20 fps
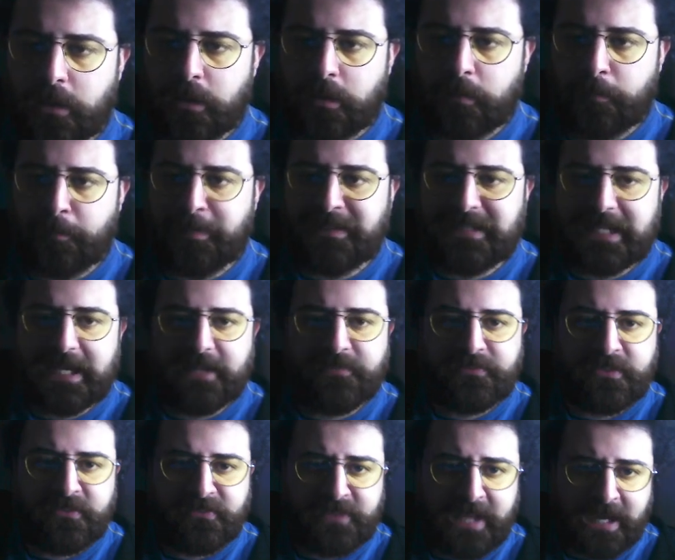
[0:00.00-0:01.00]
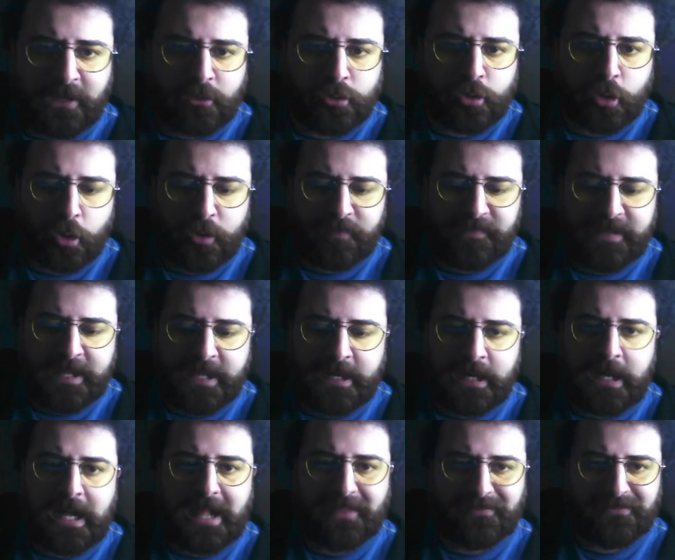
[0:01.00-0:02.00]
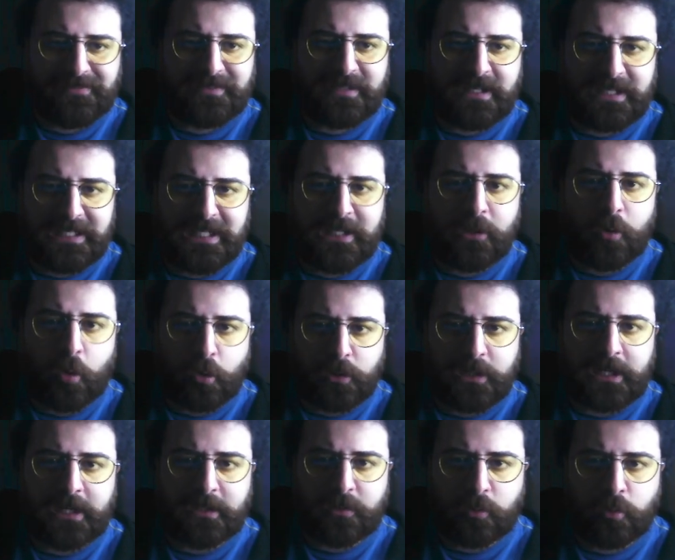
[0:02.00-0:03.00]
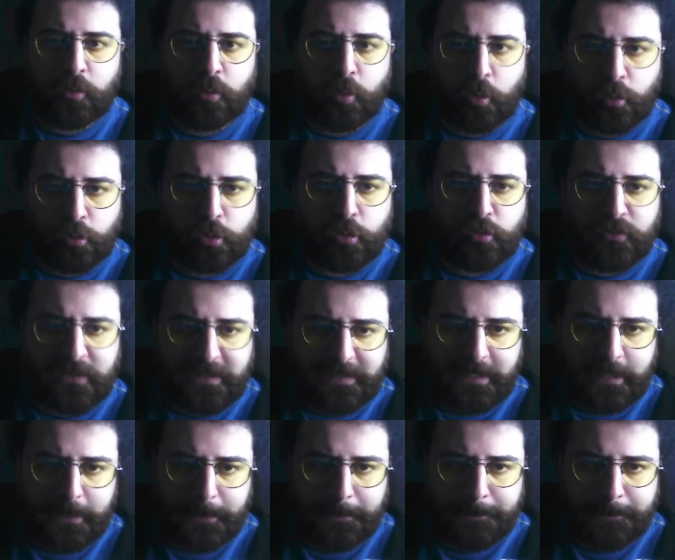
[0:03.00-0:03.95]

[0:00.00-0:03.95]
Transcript: bir tanesi Sergio Oliveira aslında iyi olarak gözükse de